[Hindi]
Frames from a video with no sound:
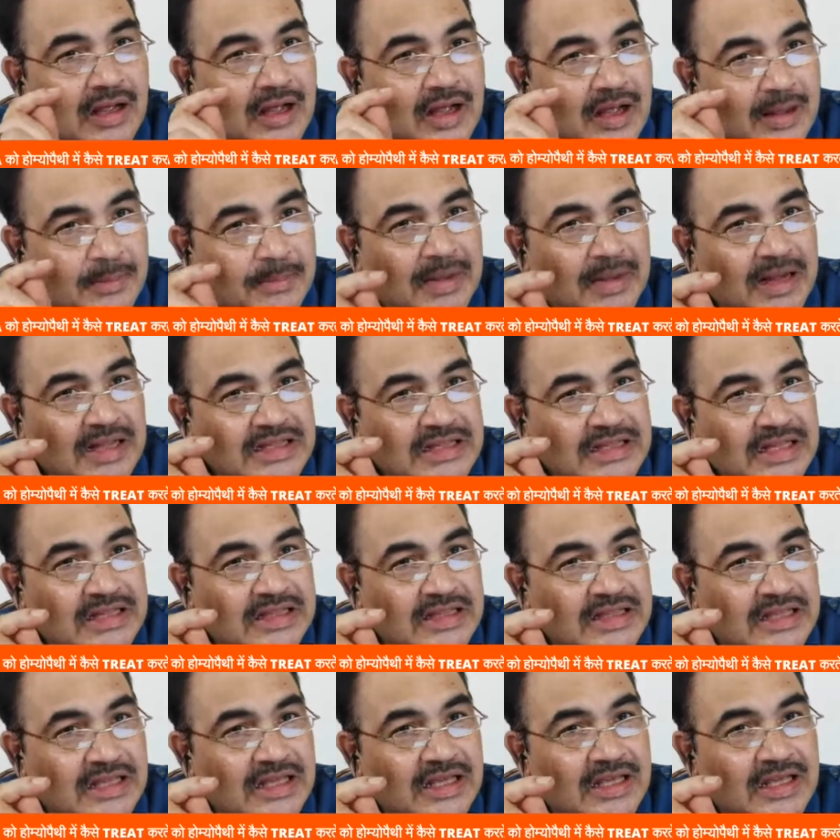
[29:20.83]
अब बात
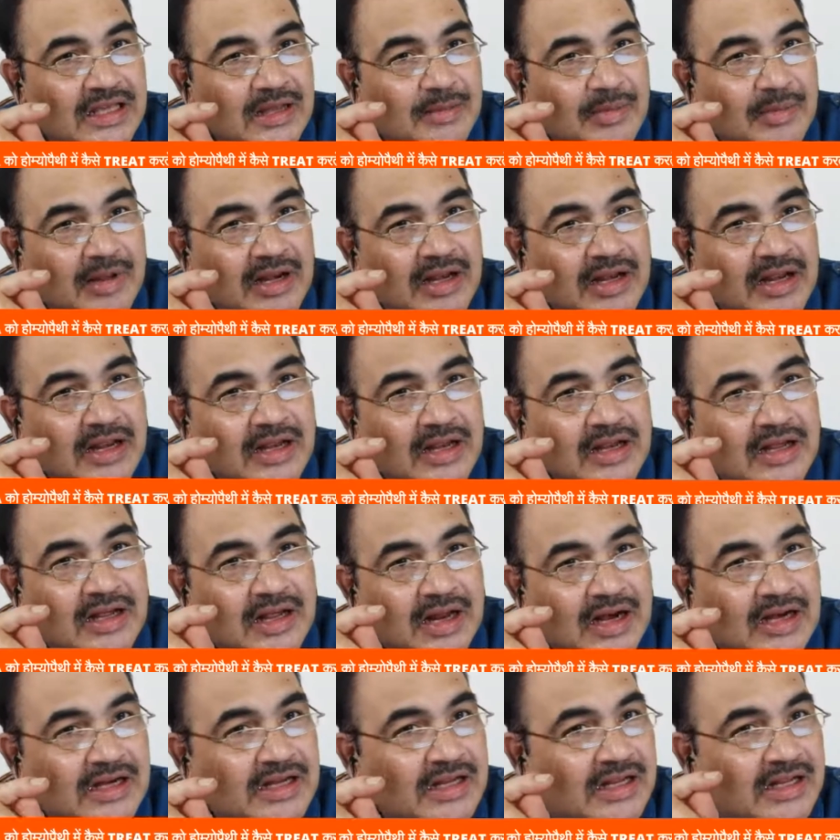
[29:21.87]
आती है हमारे
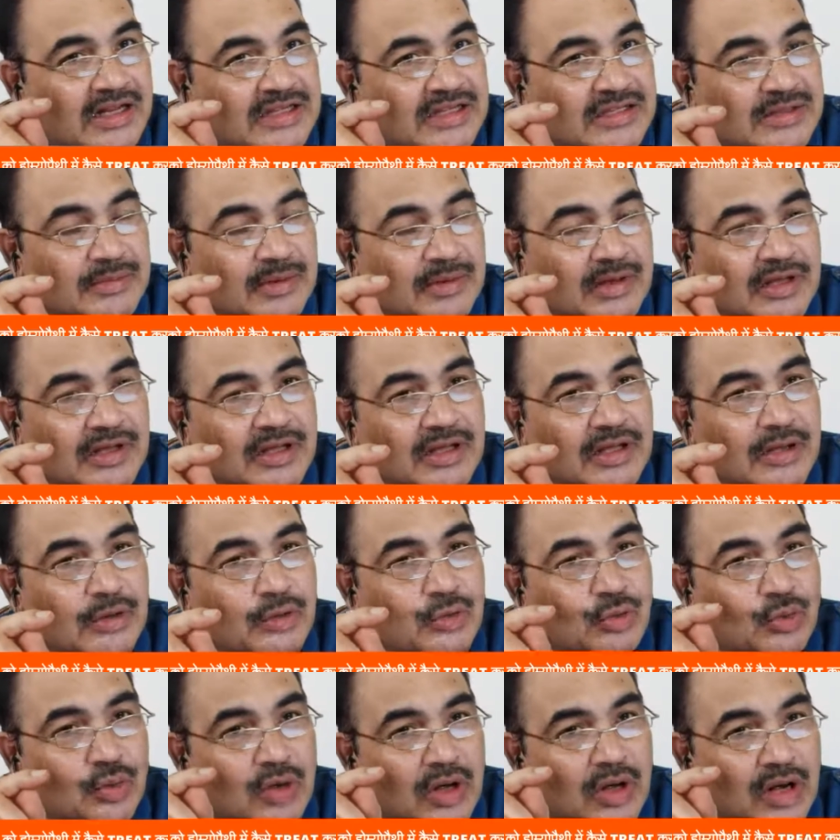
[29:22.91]
कार्डियक अस्थमा की
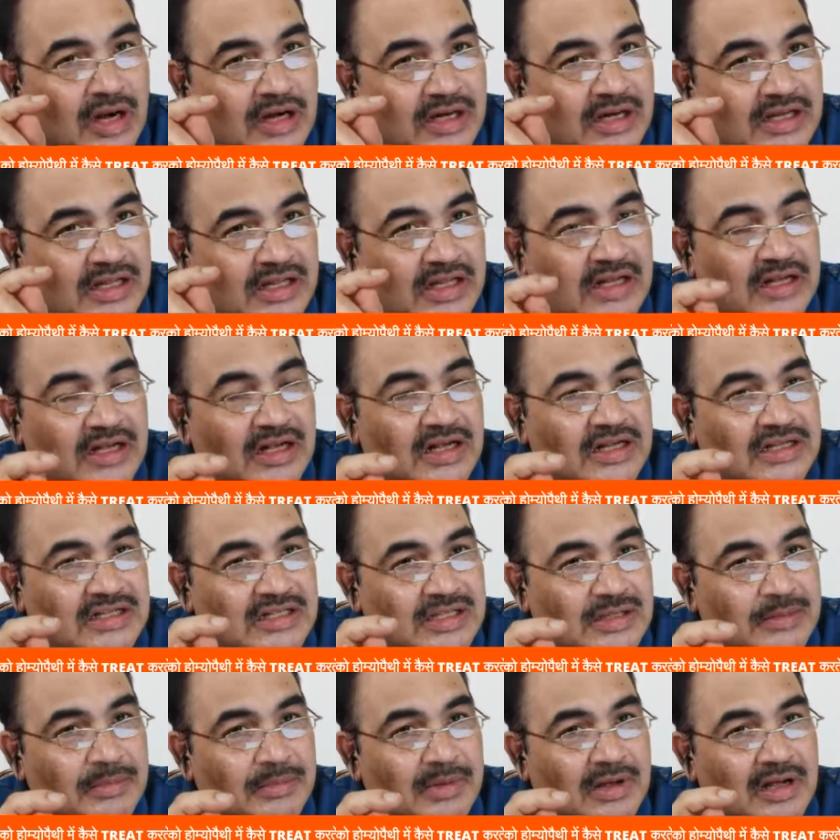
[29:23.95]
तो कार्डियक
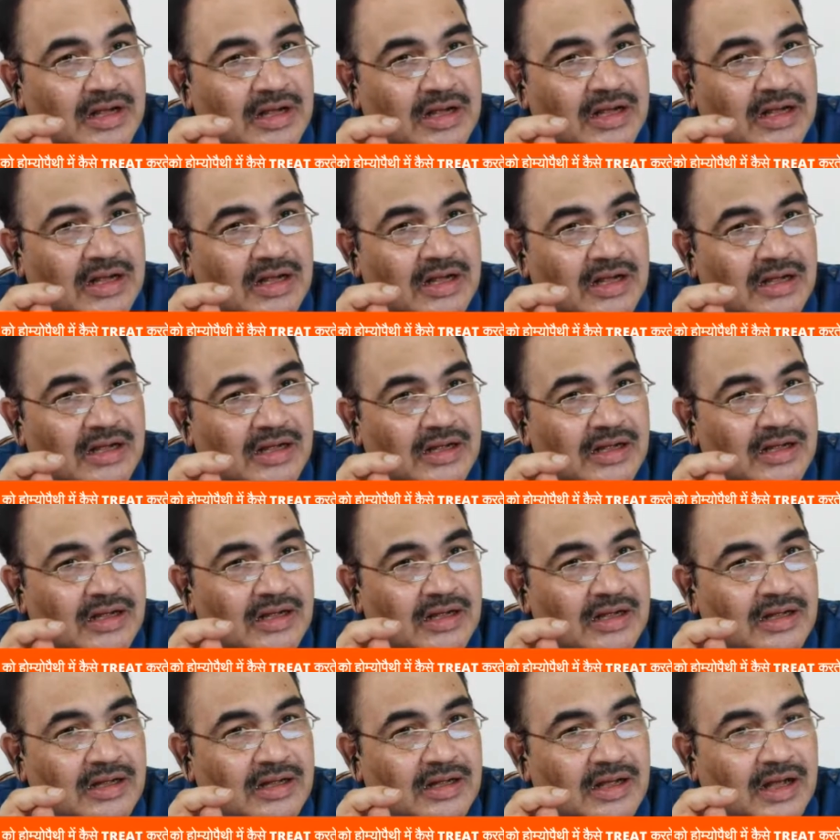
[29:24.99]
अस्थमा
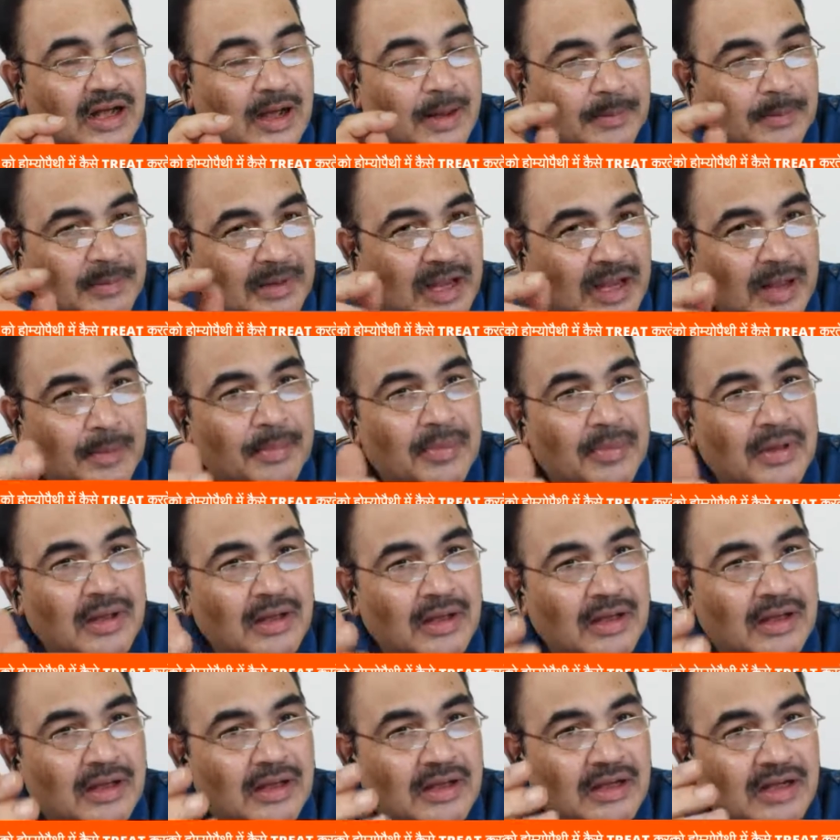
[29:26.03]
अपने आप
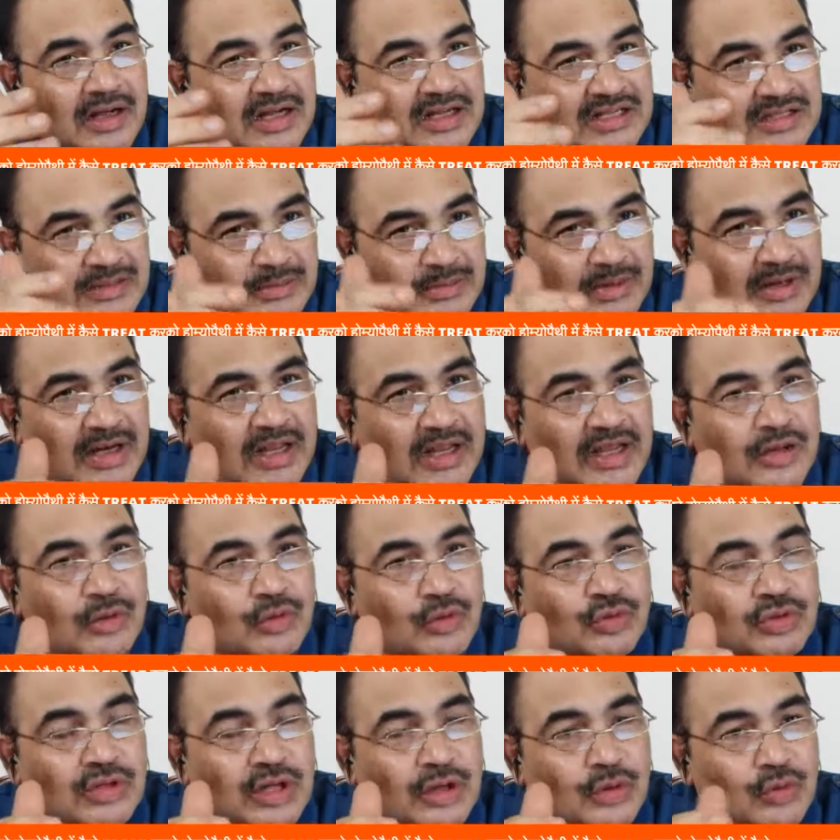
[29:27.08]
में अस्थमा नहीं
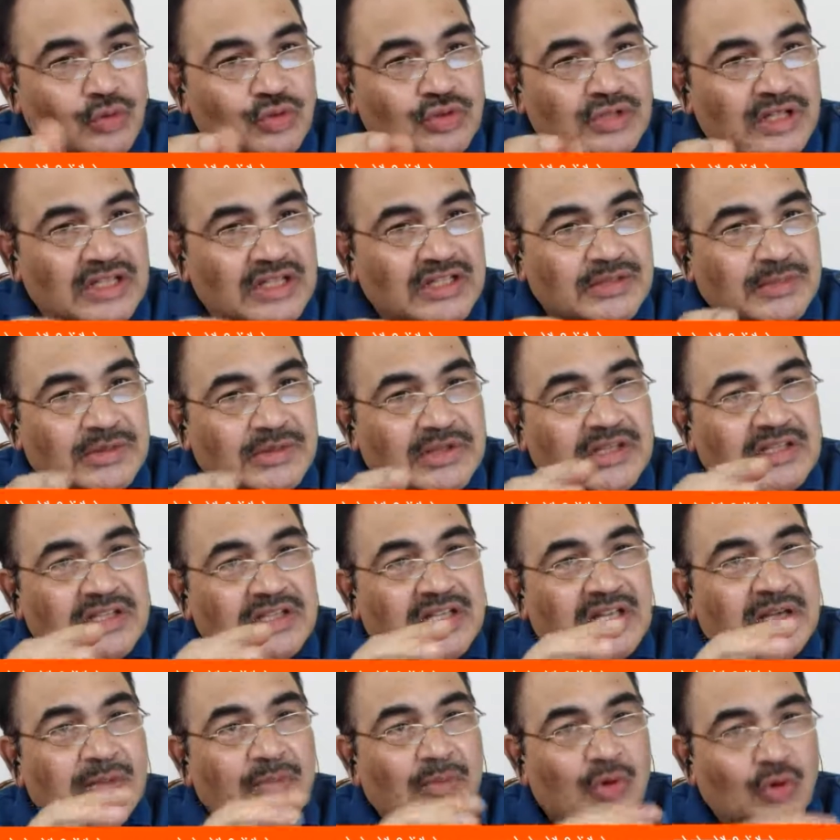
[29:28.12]
होता उस सेंस में जैसे
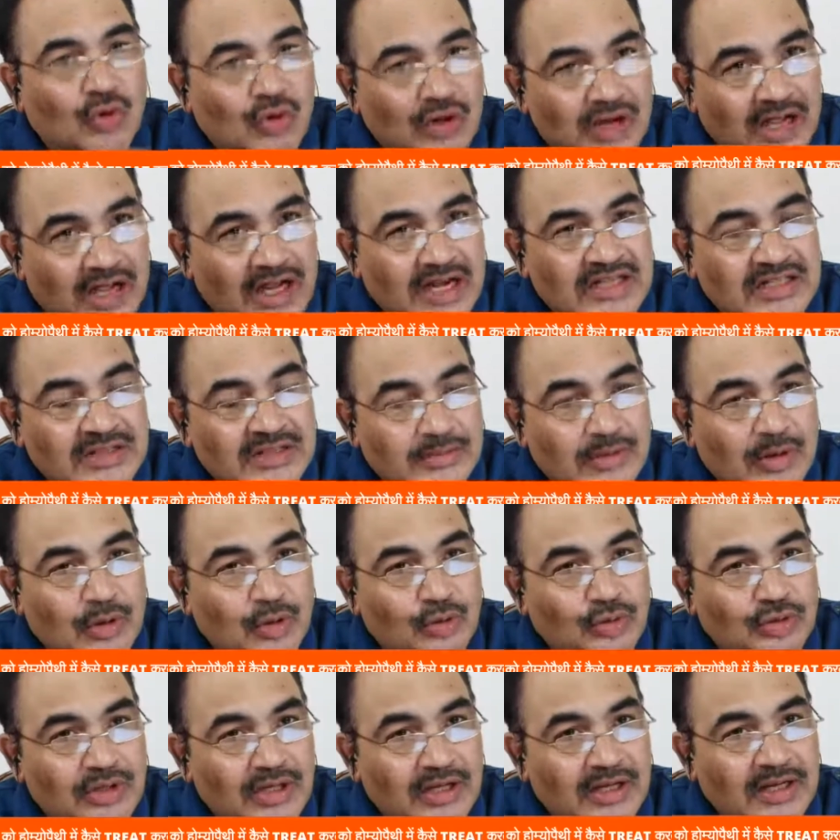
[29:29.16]
कि ब्रोंकायल अस्थमा
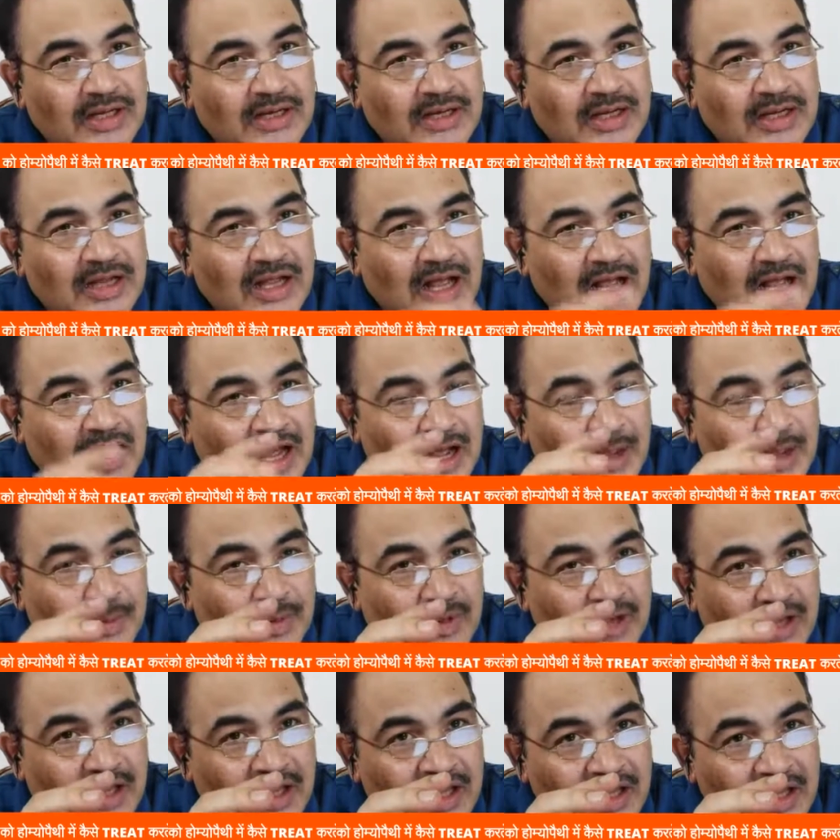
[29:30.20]
होता है
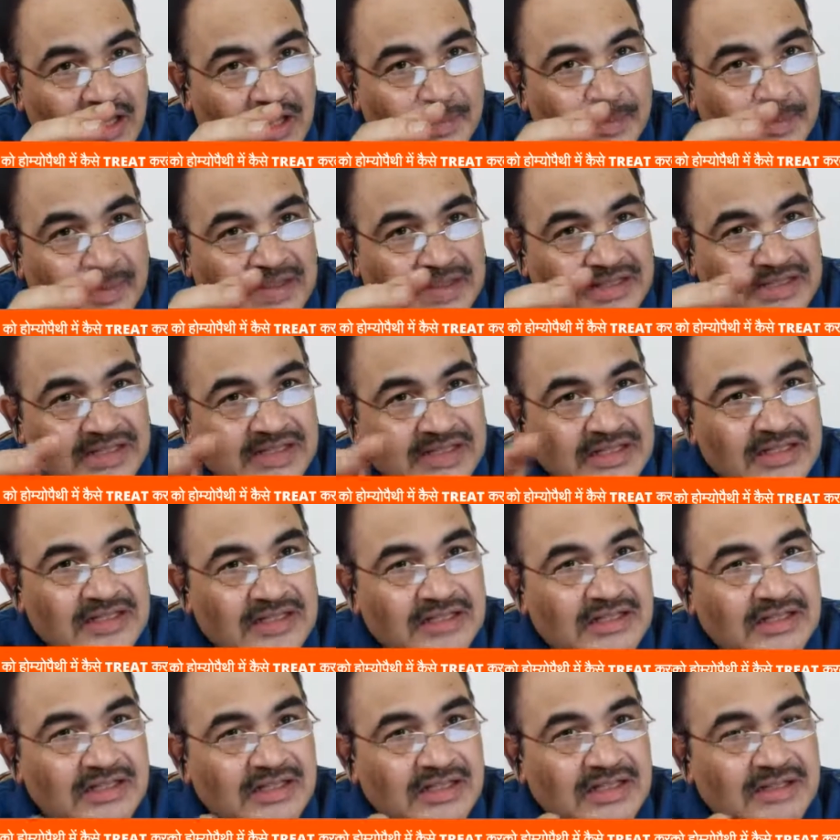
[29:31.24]
आपके एयर पैसेजेस
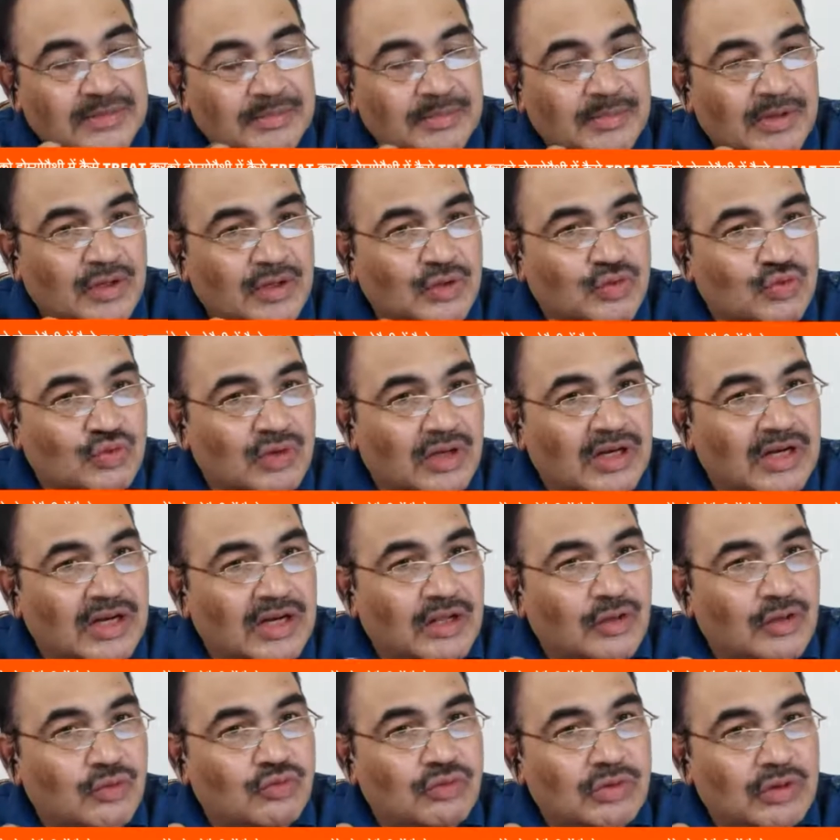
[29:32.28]
इसमें स्वेल
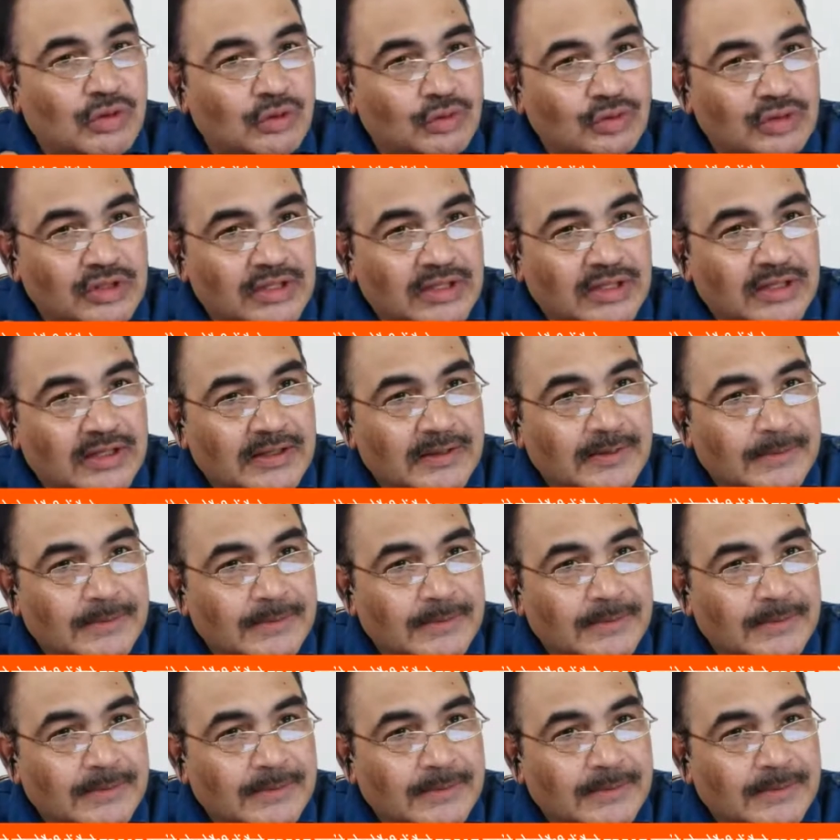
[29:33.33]
नहीं हुए होते हैं